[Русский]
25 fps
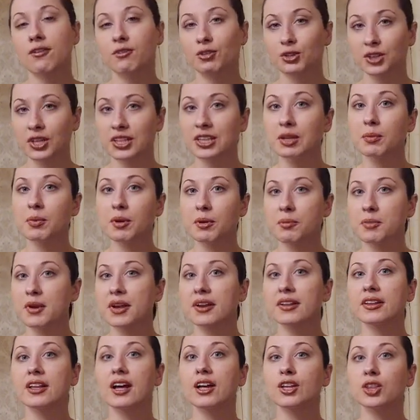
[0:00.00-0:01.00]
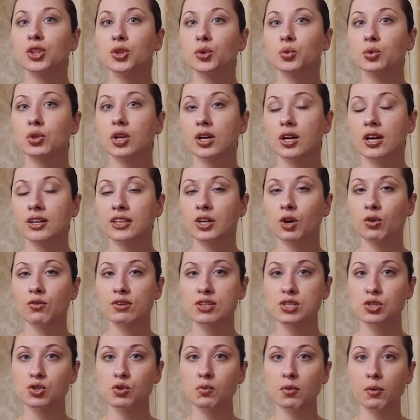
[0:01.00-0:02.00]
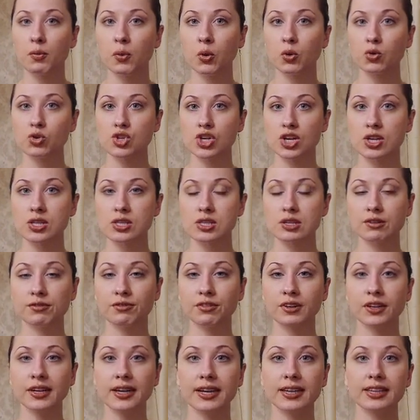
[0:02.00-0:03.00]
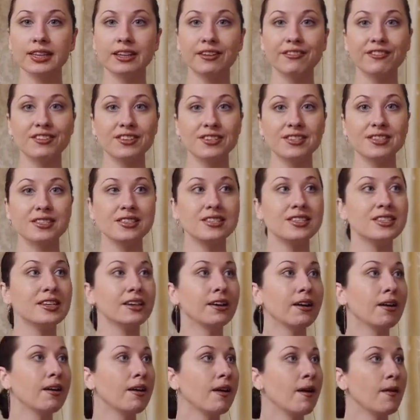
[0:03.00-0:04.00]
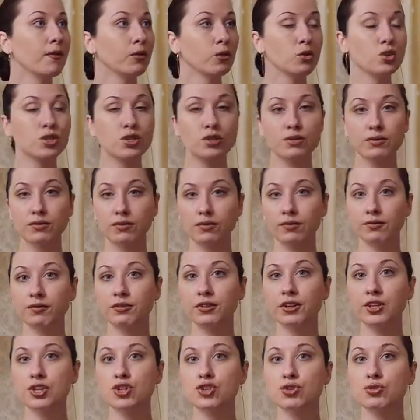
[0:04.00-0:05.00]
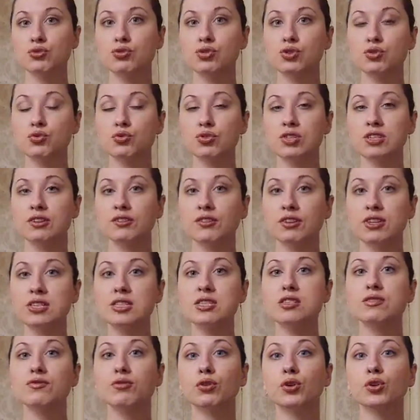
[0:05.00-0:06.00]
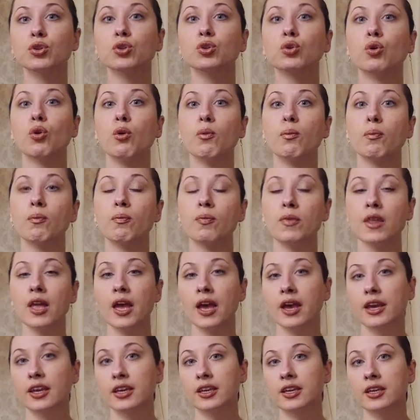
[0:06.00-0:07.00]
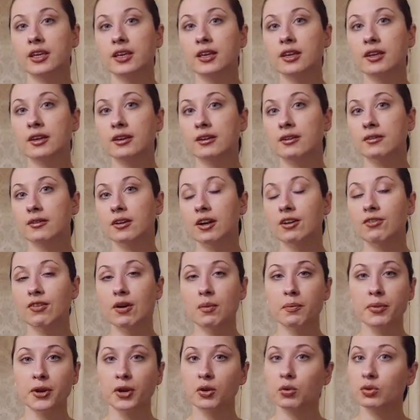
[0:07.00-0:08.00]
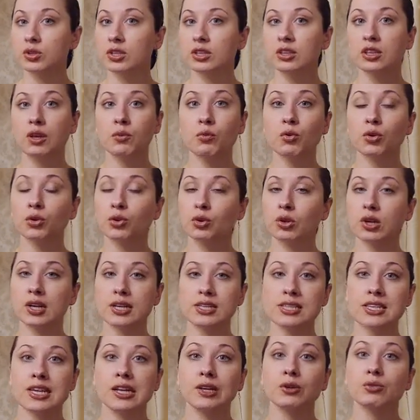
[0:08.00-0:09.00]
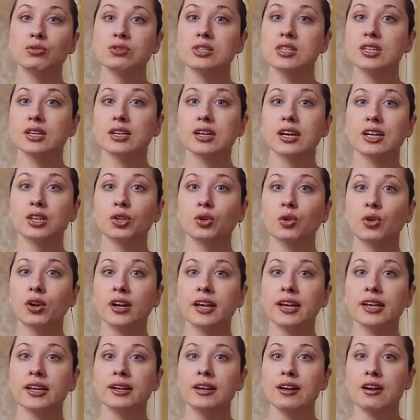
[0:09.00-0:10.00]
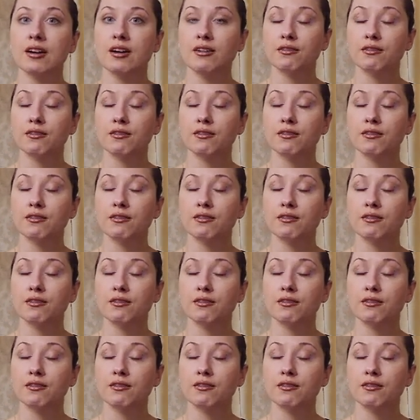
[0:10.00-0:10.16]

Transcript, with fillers: Вот это примерно оттуда, когда у вас дома, получается, вы это везде. То есть вы чувствуете весь свой дом. И к вам приходят домой только те люди, которые